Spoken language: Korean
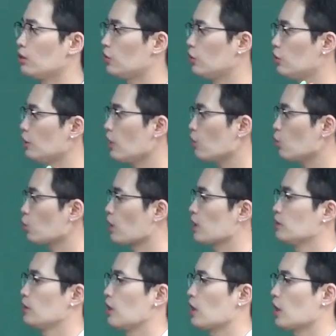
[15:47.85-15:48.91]

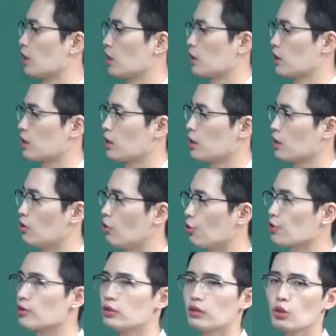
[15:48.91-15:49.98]
디에고라는 애가
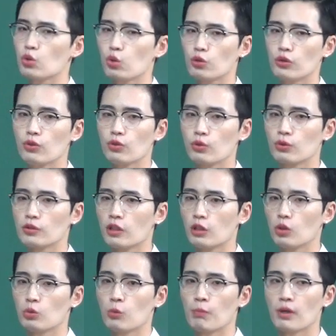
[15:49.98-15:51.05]
어렸을 때 조기 교육을
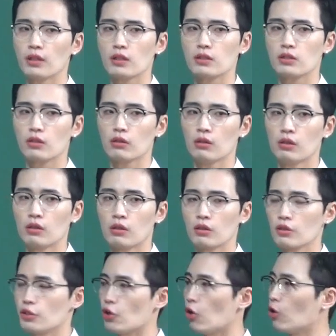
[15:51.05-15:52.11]
제대로 못 받았어.
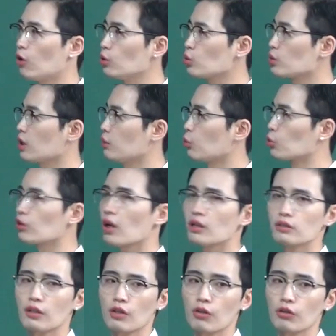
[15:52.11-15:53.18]
그래서 영어도 잘
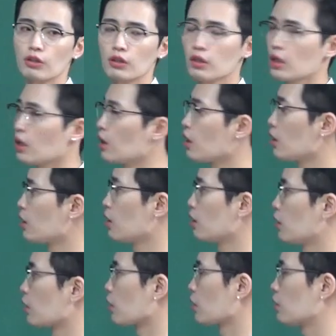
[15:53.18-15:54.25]
못하는 애거든.
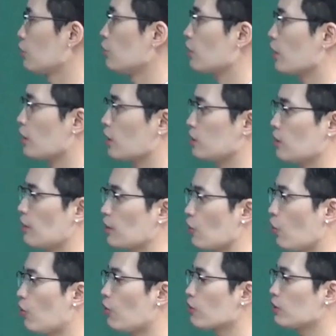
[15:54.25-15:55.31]
그러니까 얘가 이제 막
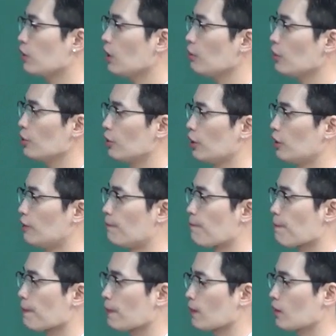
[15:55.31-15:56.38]
영어를 하면은
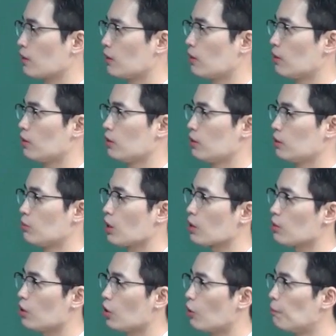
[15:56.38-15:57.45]

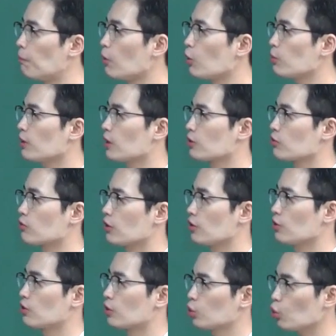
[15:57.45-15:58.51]
어막 어법이라던가
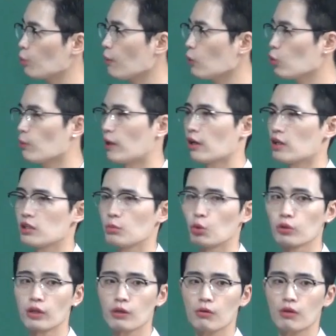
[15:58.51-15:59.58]
이런 걸 똑바로 말하지
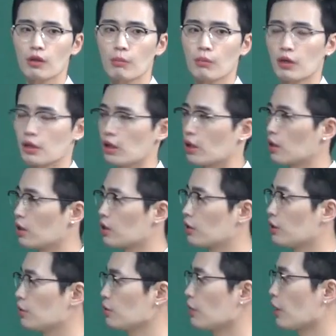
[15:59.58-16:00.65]
못할 거란 말이야.
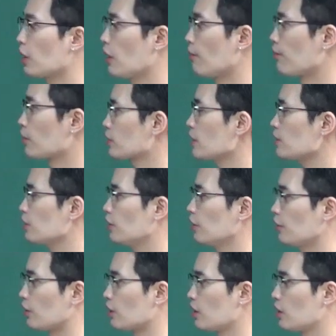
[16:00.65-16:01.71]
그래서 내가
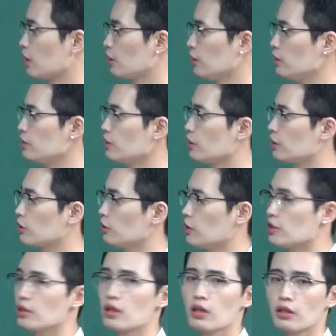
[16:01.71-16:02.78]
사실은 his
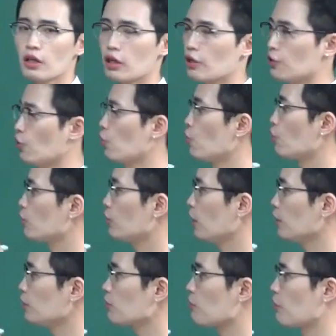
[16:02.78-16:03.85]
English, 걔가 영어를
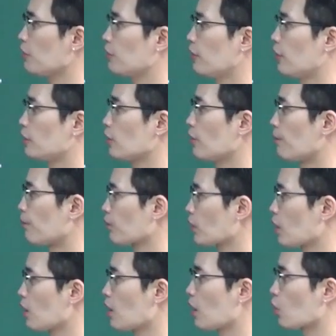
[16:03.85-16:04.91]
하는 거에 대해서
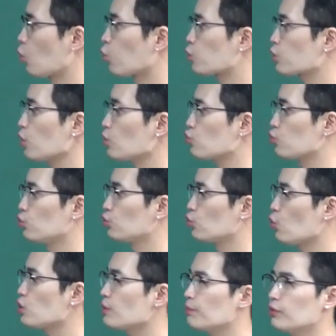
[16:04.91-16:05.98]

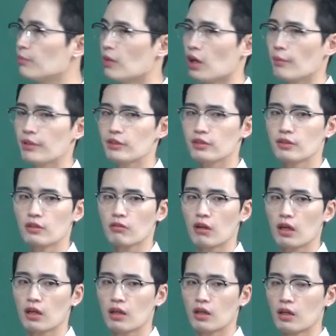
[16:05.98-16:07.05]
고쳐주고 싶은 마음이 드는
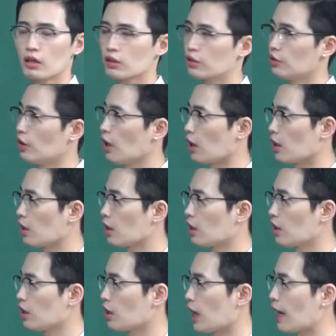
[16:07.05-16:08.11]
거야. 근데
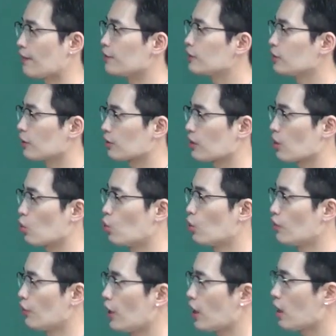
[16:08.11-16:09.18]
안 그랬다고
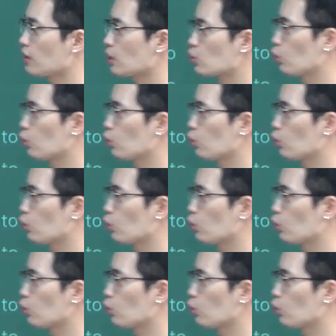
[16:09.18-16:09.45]
내가 그냥